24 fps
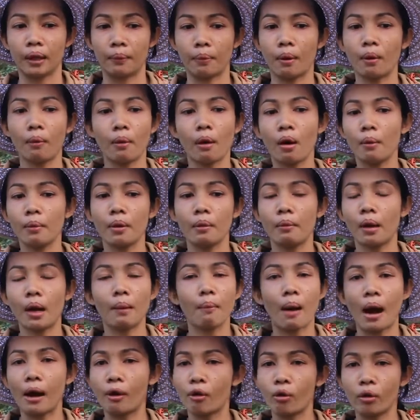พ่อพ่อแม่แม่
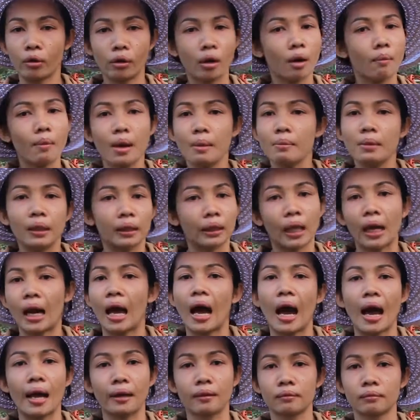บางคนก็ไม่มีต
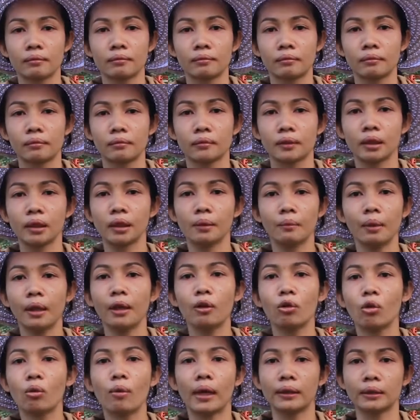ลาดคือไม่
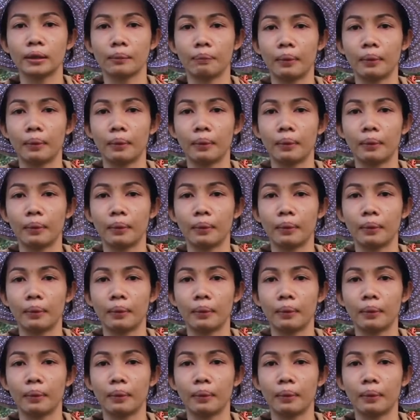รู้ว่าจะ